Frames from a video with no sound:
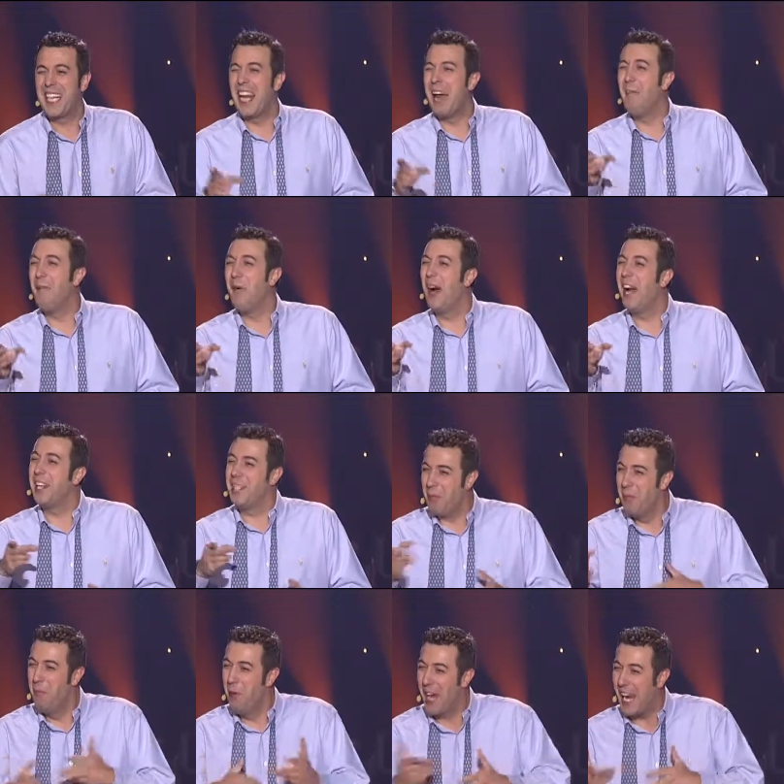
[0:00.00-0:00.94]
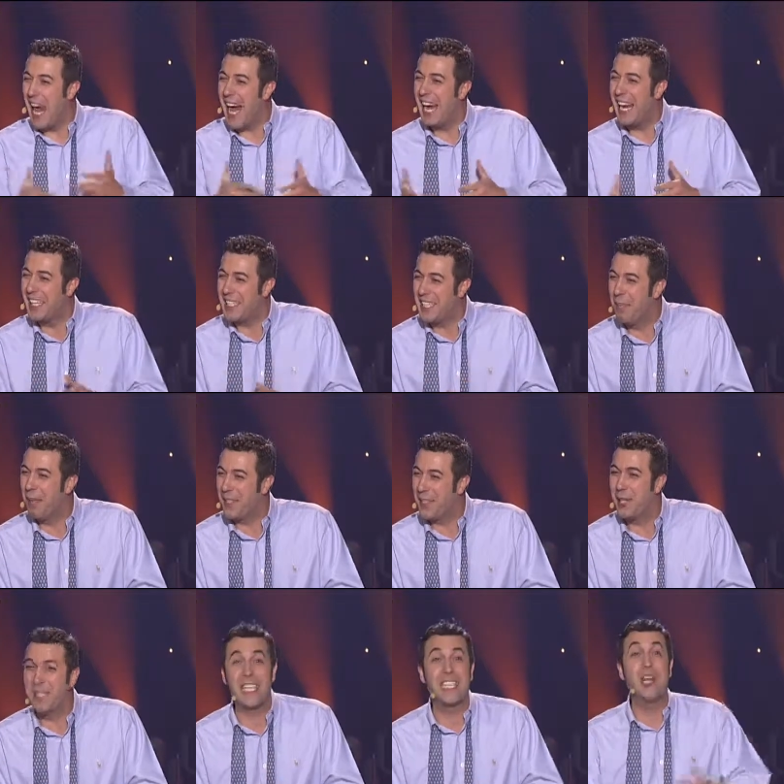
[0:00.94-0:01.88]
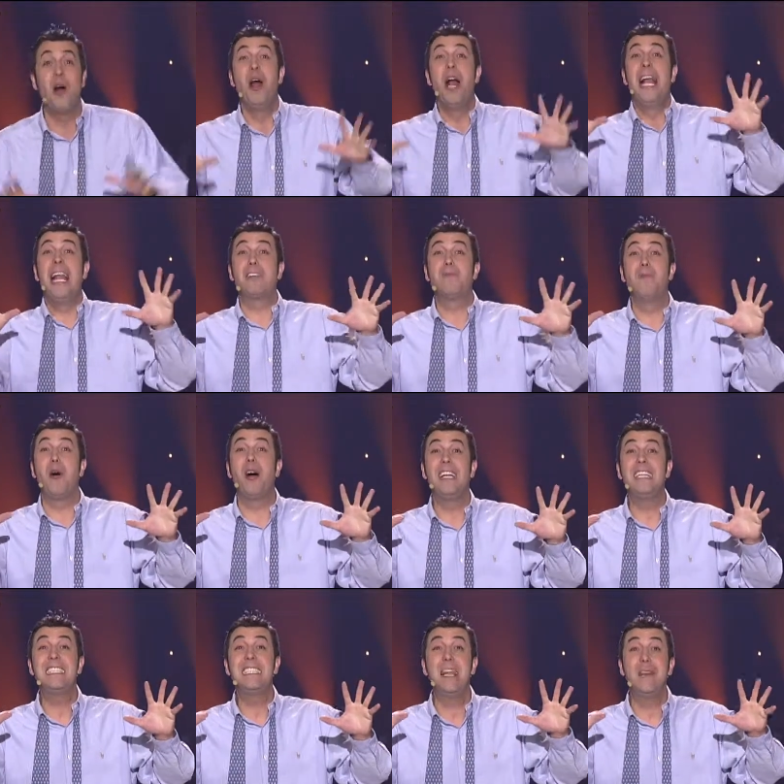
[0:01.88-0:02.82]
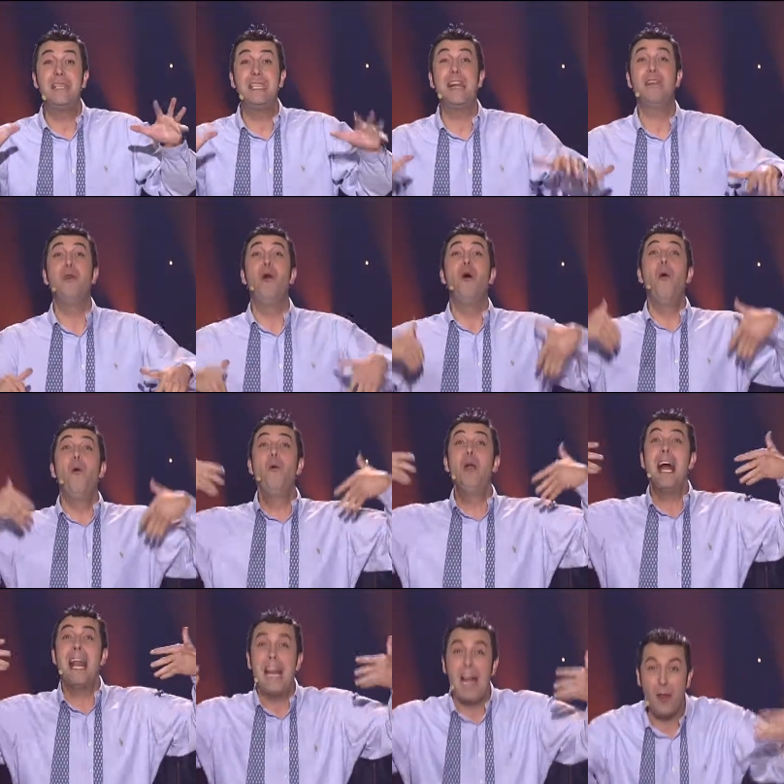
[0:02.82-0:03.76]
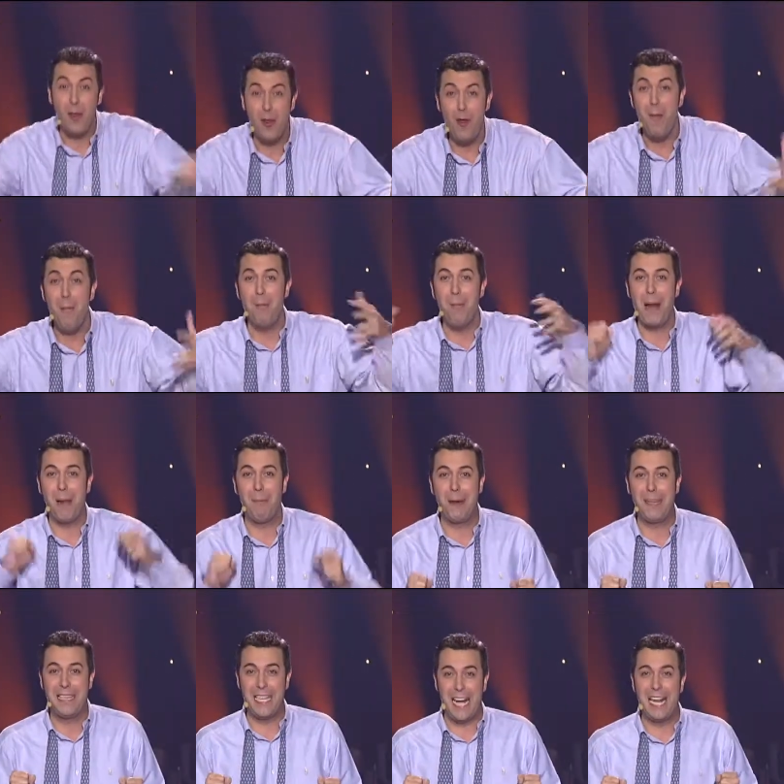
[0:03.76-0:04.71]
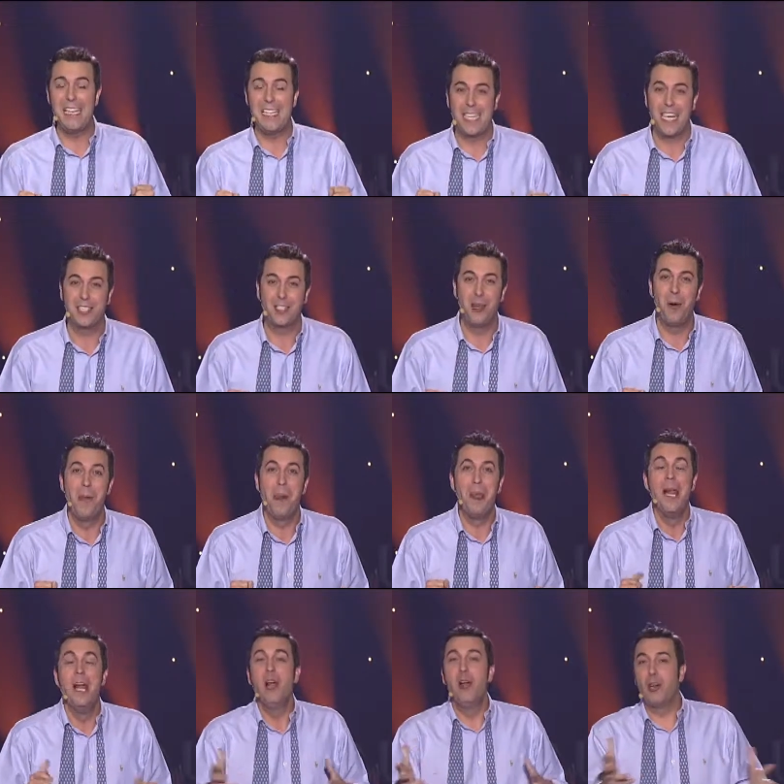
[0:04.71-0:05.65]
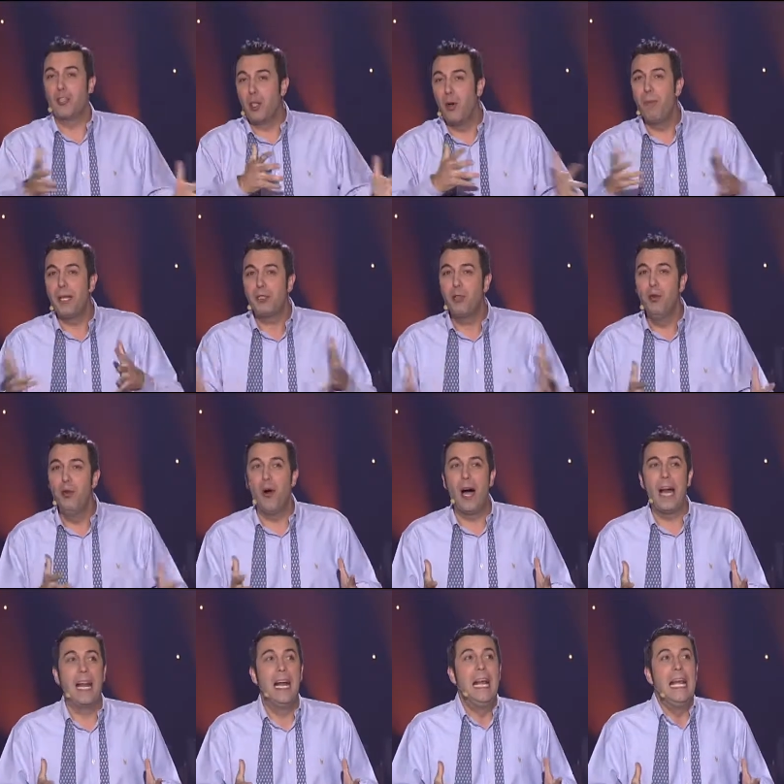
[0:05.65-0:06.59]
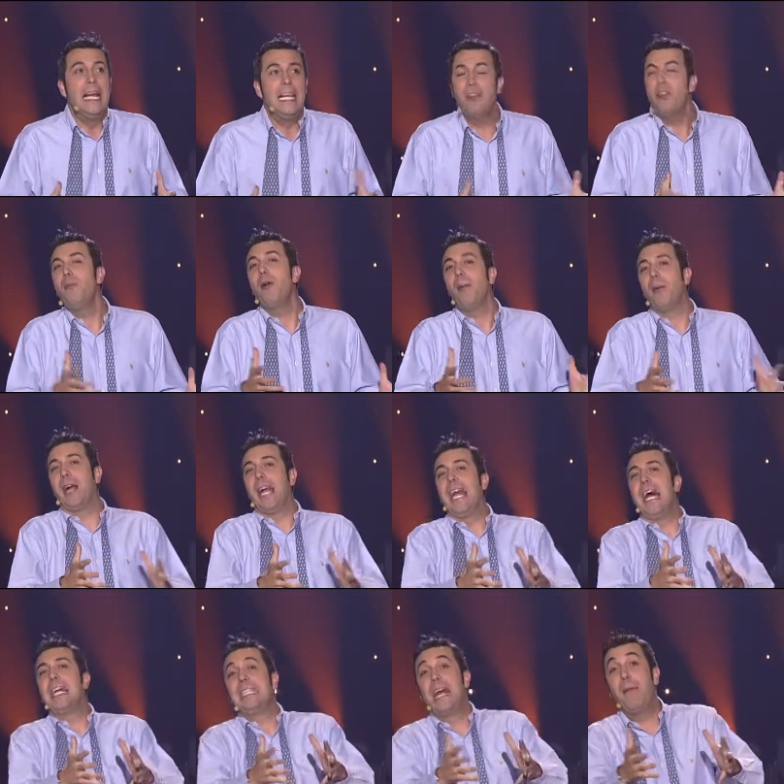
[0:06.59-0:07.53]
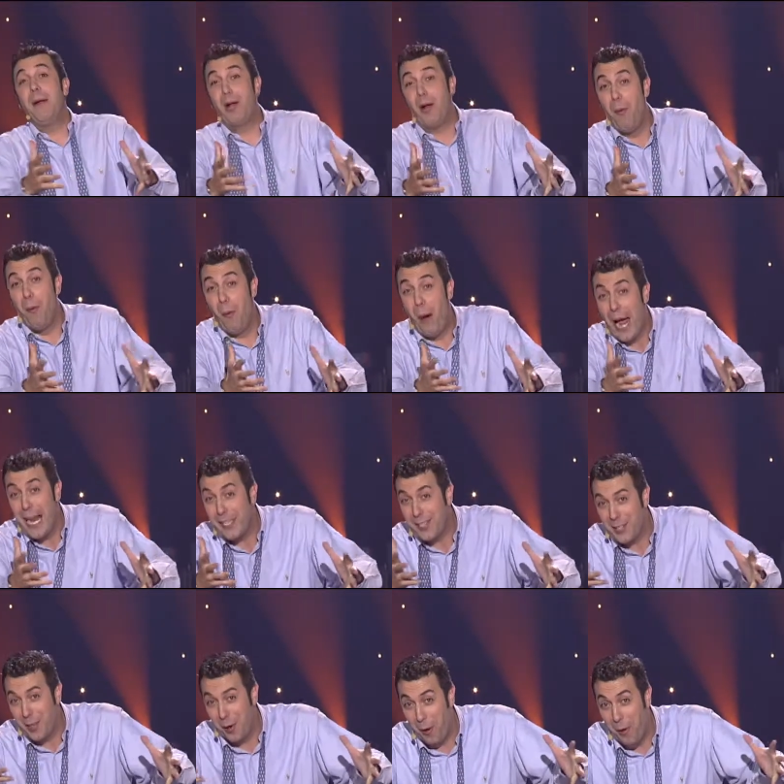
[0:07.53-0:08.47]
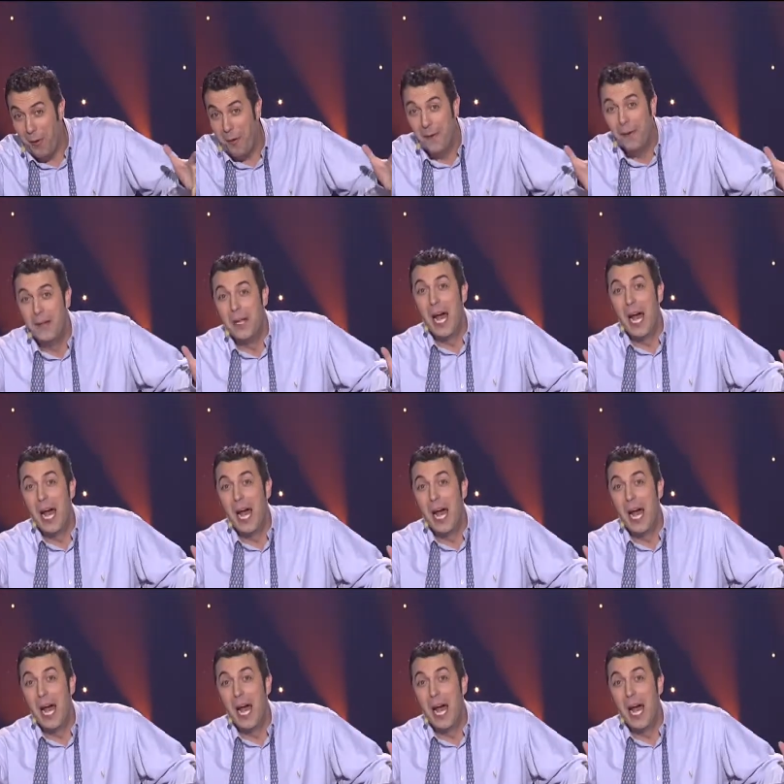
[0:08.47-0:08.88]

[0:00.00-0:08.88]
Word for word: Es que las mujeres son muy raras ¿eh? para esto del sexo. Las mujeres necesitan una razón para practicar el sexo. Los hombres un lugar. Y entonces, bueno, porque pues ya sabéis cómo va esto, ¿no?